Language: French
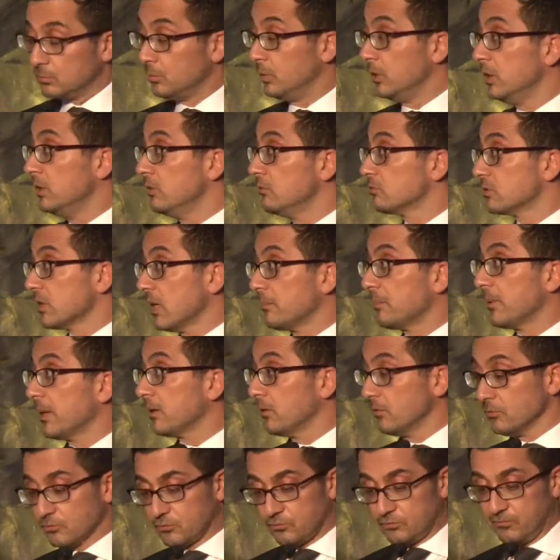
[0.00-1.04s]
Oui, nous en
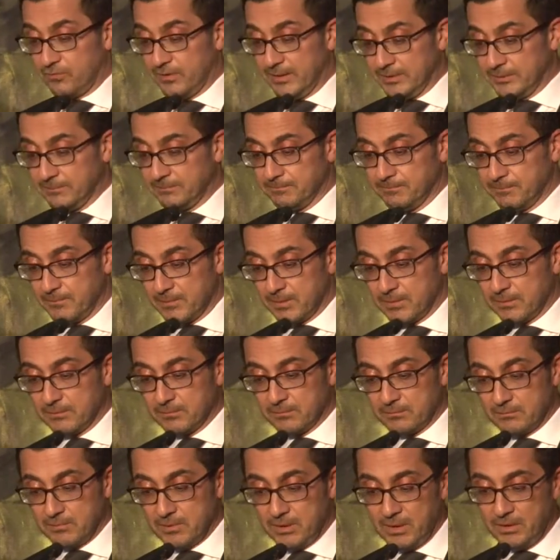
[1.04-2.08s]
parlons souvent.
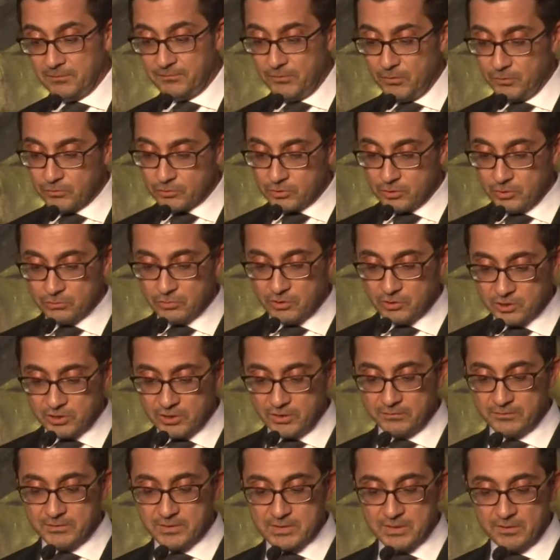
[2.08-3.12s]
La fonction de
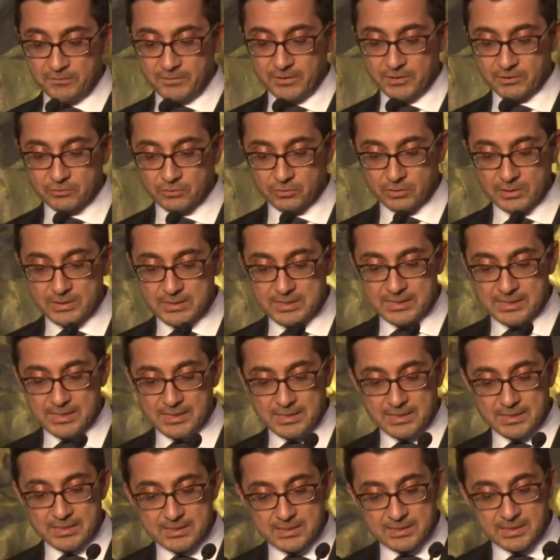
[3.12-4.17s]
chef des affaires
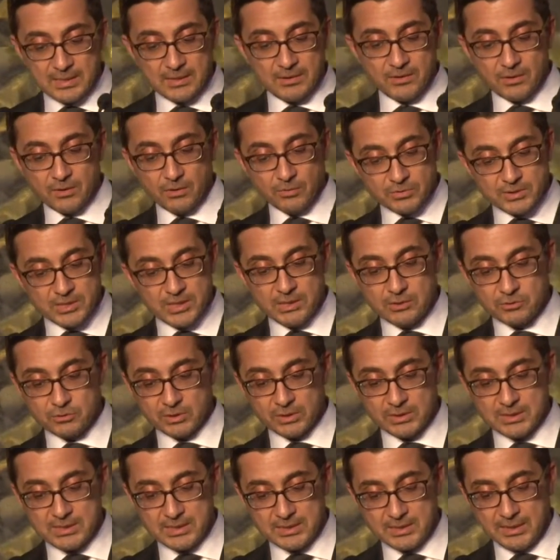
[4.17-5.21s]
juridiques et celle de conseiller
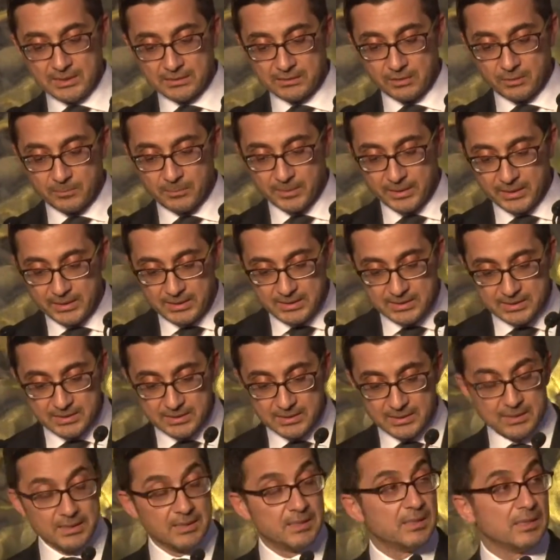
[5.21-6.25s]
juridique d'entreprise
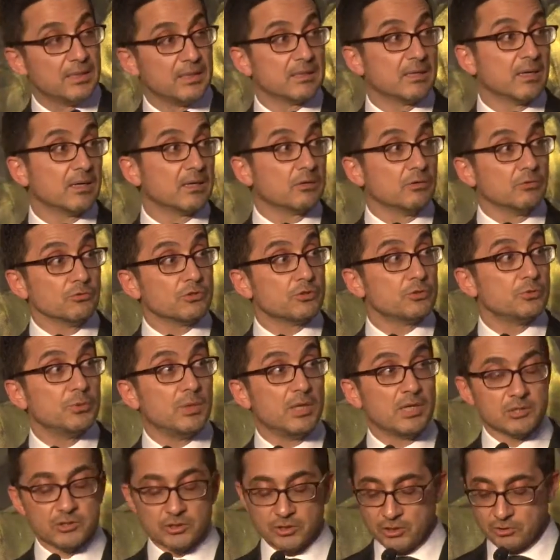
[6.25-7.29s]
est en
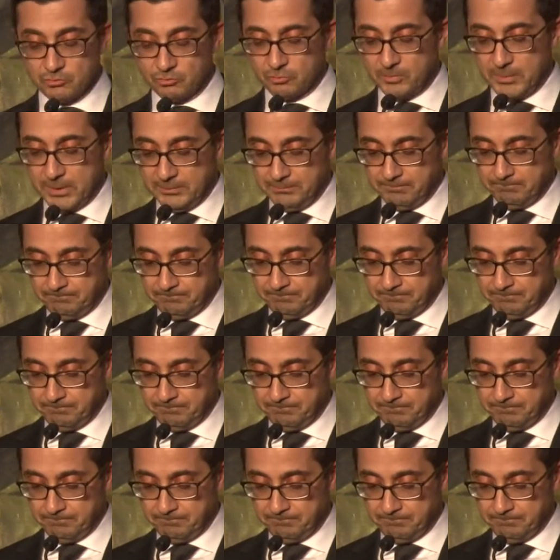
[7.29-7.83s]
continuel changement.